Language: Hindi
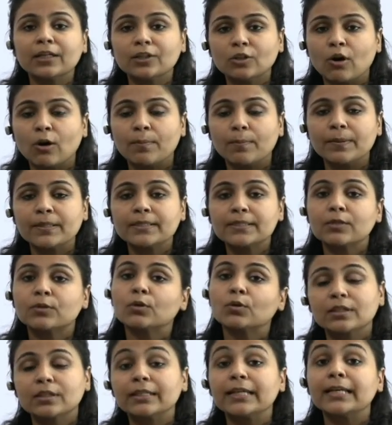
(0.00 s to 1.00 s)
टॉपिक्स हैं
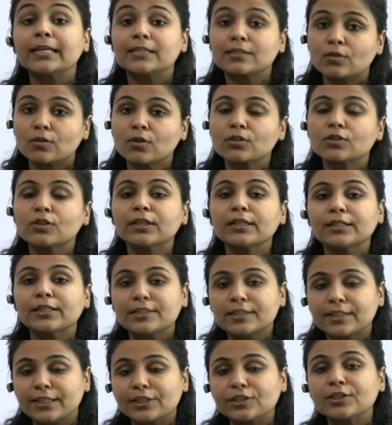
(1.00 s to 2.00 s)
उनको केस लॉज और
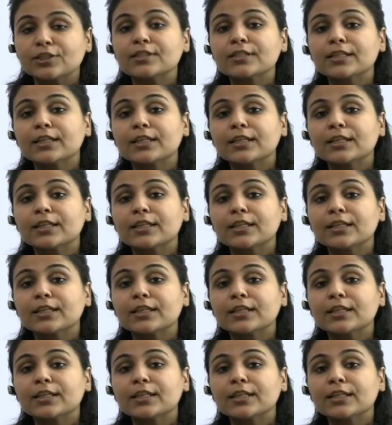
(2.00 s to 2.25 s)
इलिस्ट्रेशन